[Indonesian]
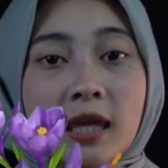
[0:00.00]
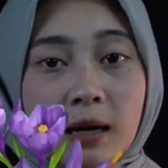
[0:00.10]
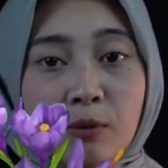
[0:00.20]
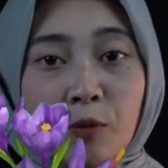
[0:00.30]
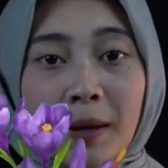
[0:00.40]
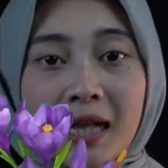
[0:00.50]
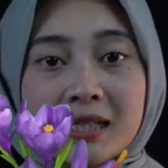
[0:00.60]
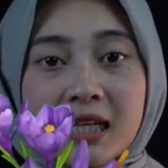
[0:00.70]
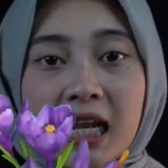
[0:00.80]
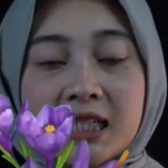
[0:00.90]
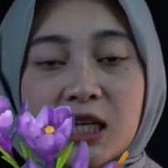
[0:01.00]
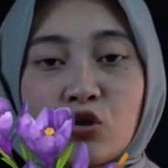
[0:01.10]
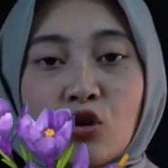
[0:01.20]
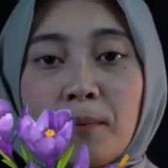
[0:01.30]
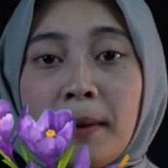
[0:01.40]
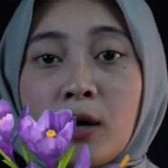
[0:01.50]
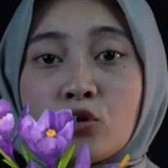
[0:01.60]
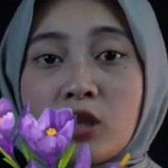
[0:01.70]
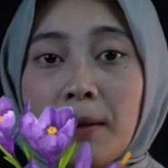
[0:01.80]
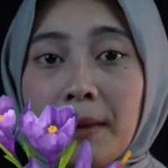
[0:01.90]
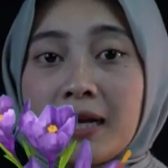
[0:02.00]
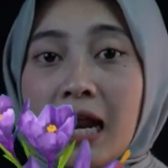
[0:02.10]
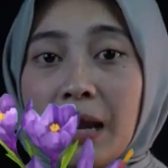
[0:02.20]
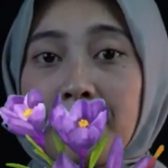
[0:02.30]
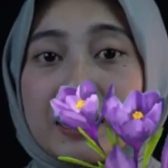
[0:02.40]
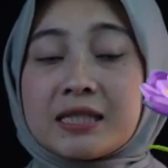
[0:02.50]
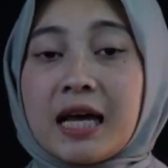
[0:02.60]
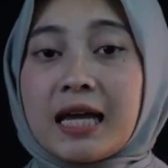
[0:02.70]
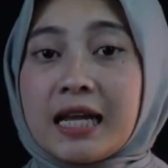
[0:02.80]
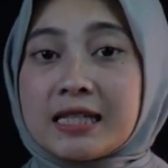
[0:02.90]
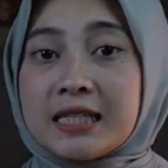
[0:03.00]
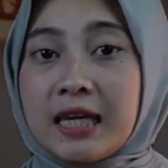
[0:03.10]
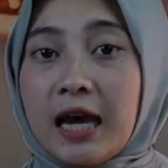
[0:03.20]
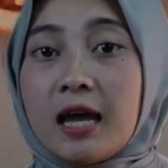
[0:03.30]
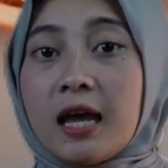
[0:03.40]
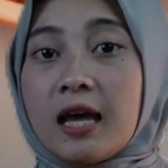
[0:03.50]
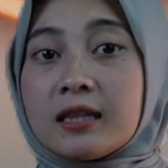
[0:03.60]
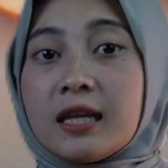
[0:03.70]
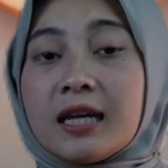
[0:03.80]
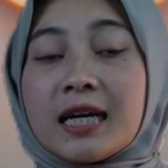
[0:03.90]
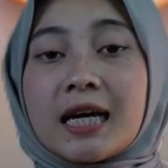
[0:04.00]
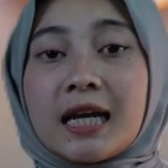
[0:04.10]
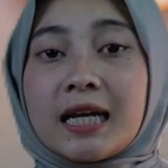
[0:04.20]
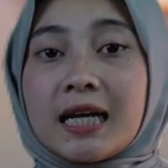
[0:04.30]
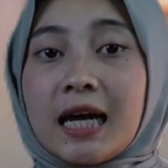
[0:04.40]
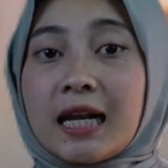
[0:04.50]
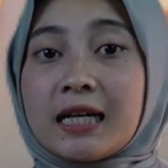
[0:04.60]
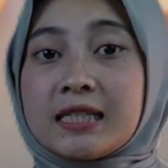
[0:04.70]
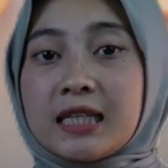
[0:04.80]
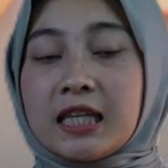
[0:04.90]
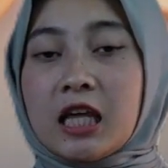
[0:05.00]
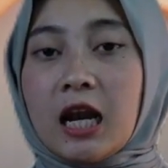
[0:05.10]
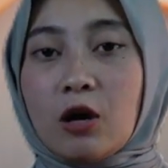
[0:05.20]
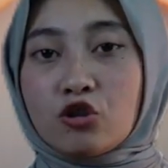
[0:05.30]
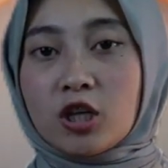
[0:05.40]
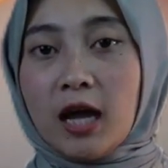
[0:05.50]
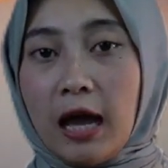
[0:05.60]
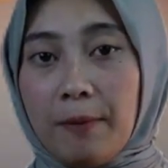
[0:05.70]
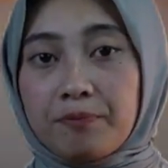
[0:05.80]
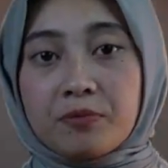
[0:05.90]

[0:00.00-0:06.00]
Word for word: yang merupakan salah satu rempah utama dalam masakan Asia dan negara-negara di sekitar Laut Tengah.